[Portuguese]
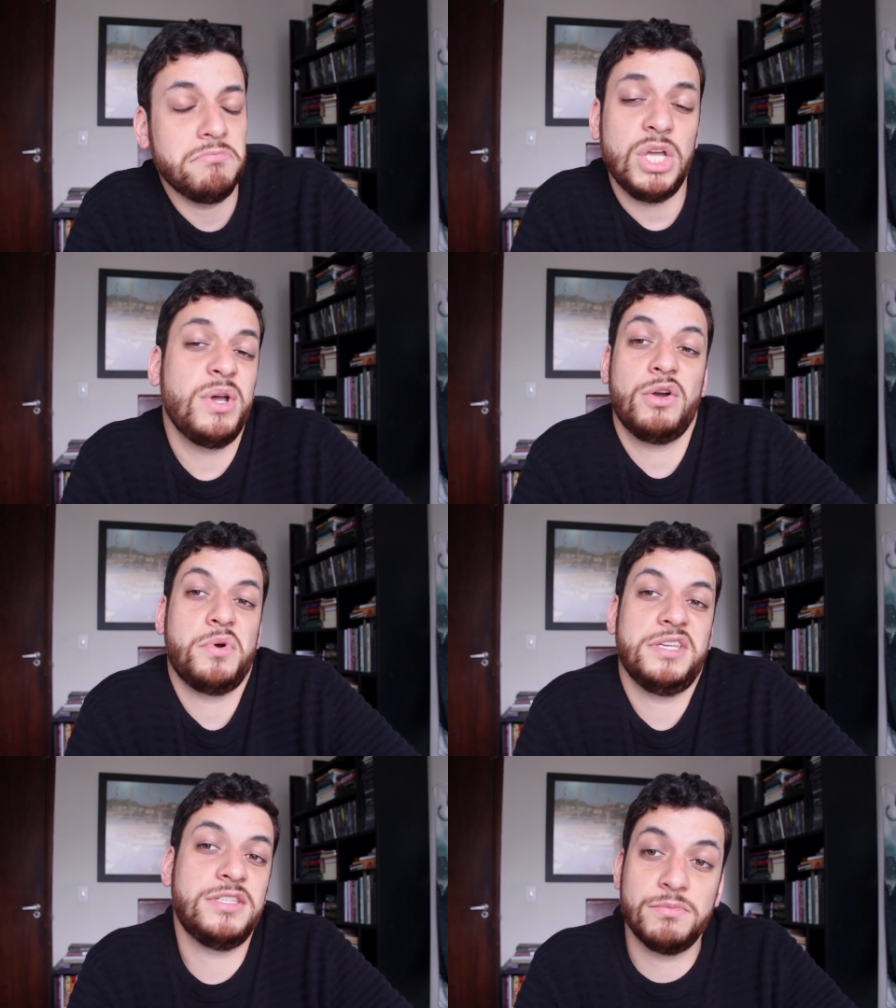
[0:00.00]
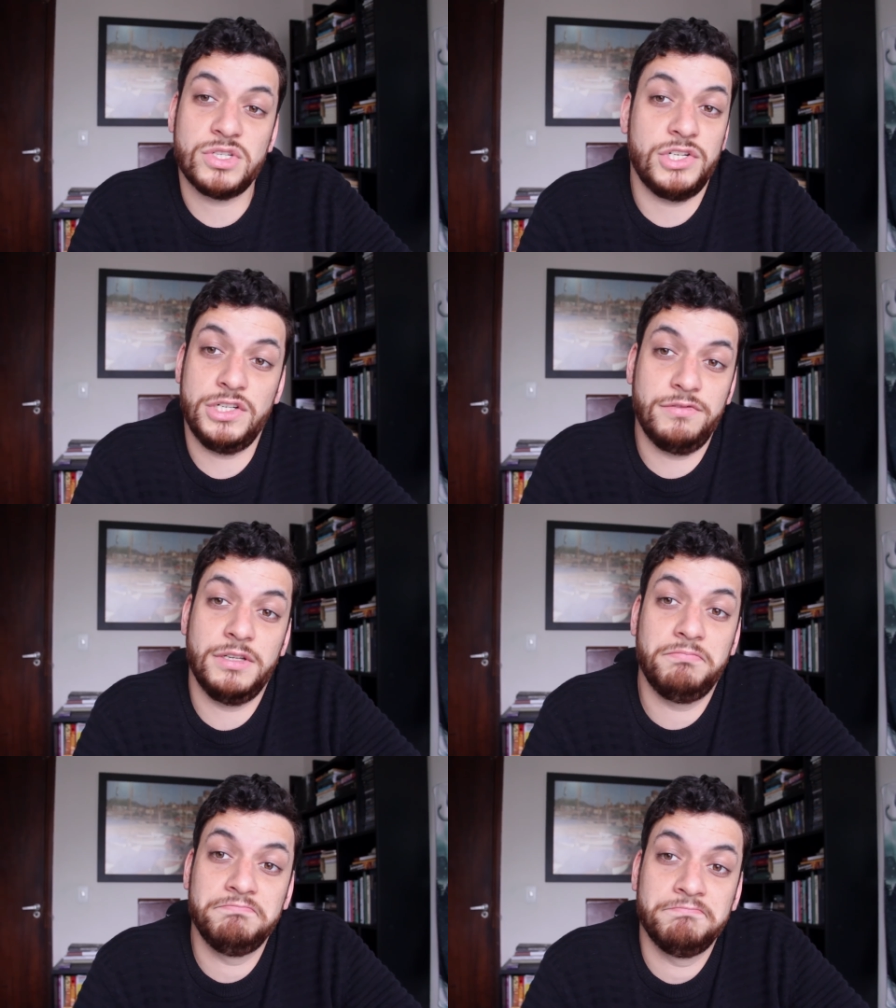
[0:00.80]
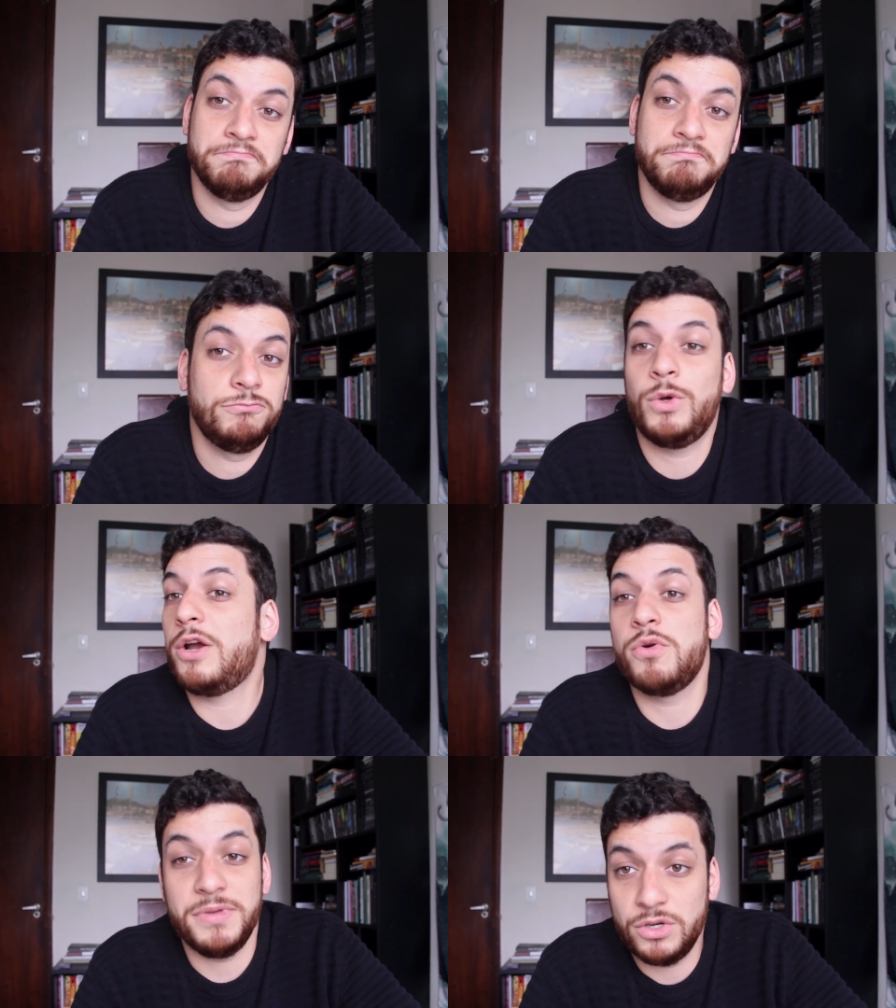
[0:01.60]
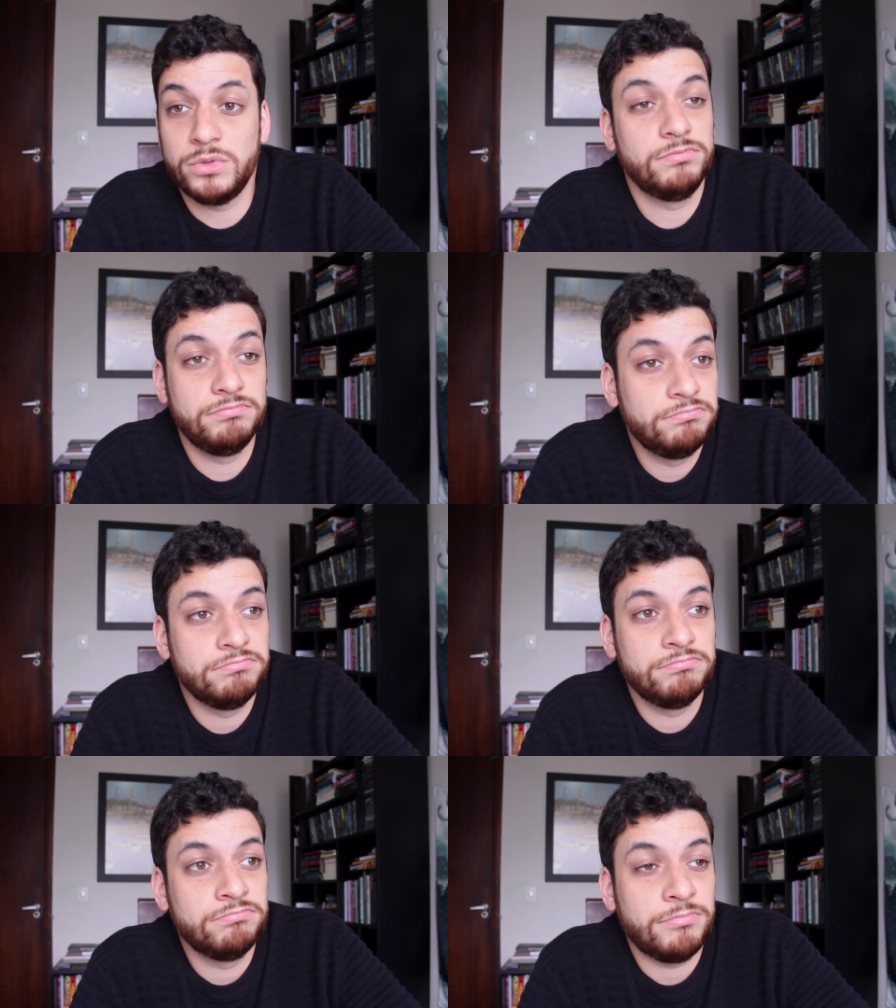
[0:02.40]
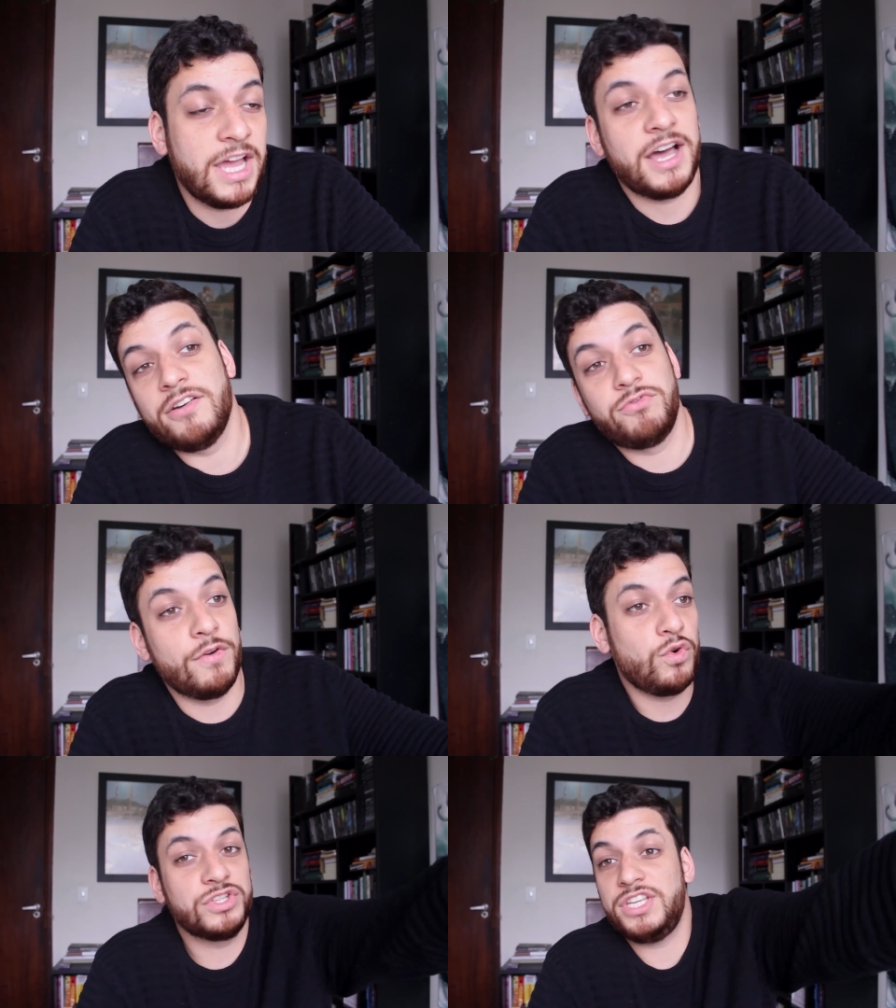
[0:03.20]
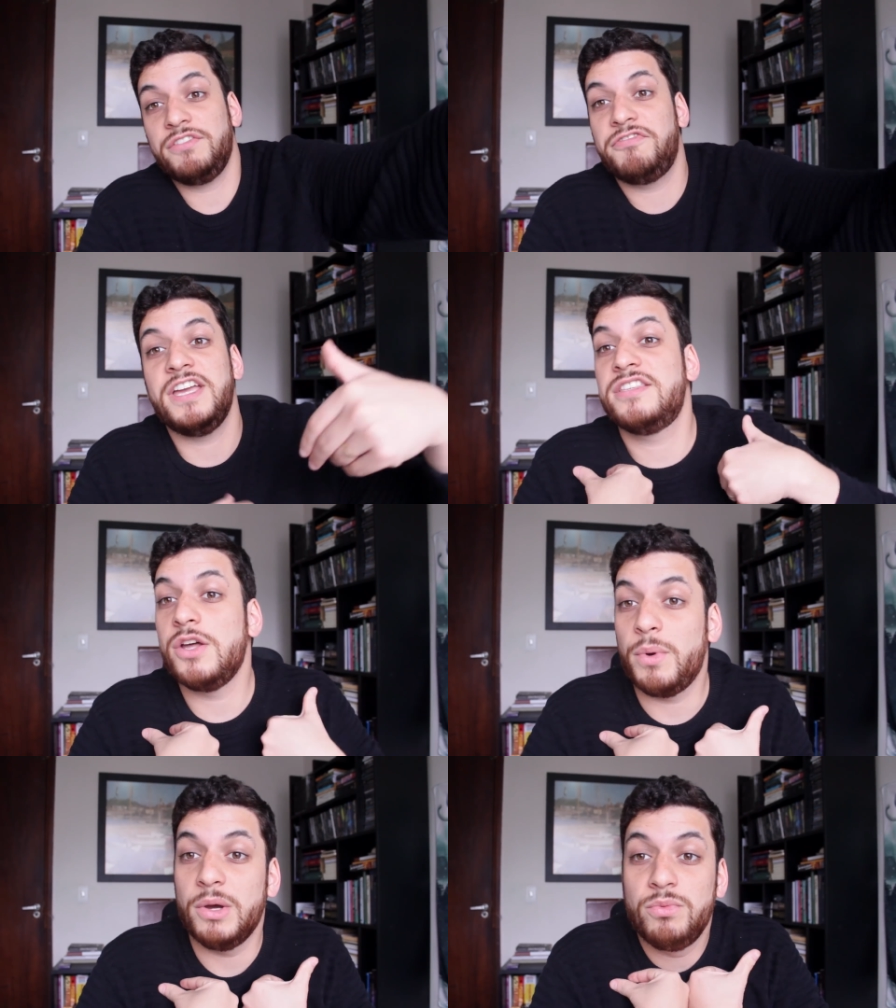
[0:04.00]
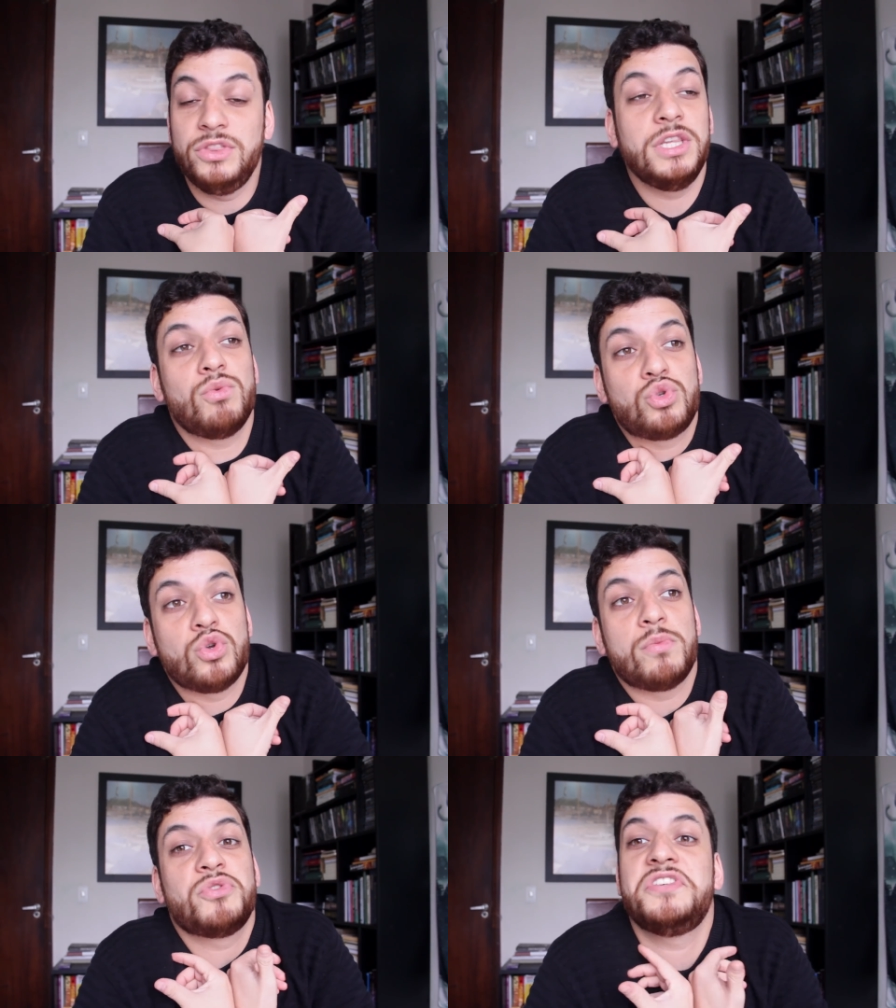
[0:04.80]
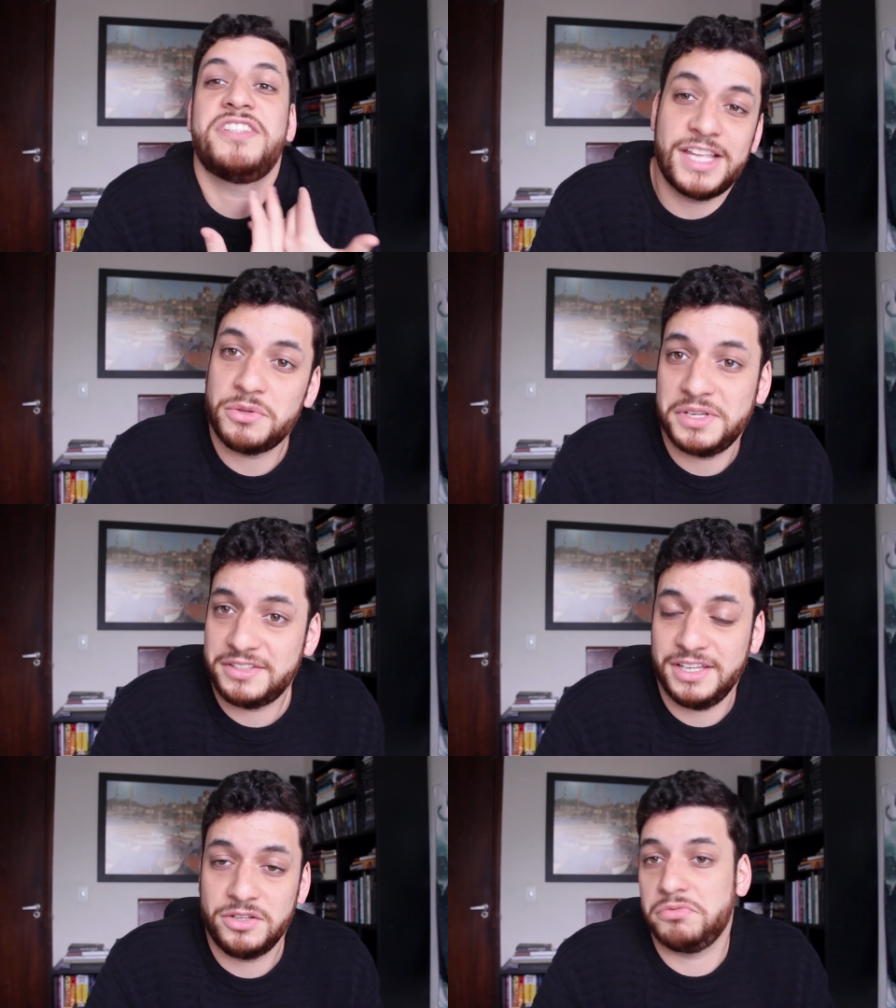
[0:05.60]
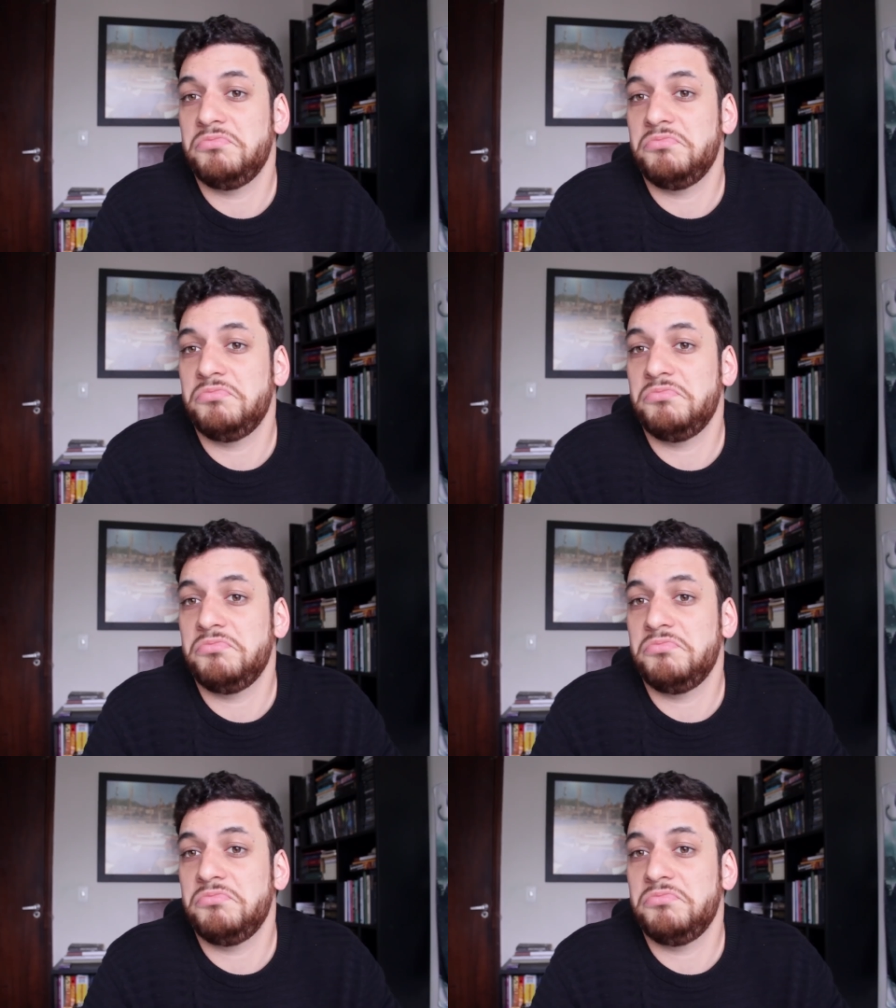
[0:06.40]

Não reconhecemos a dívida, não é comigo, é, foi você que fez, não eu, não somos Estado herdeiro,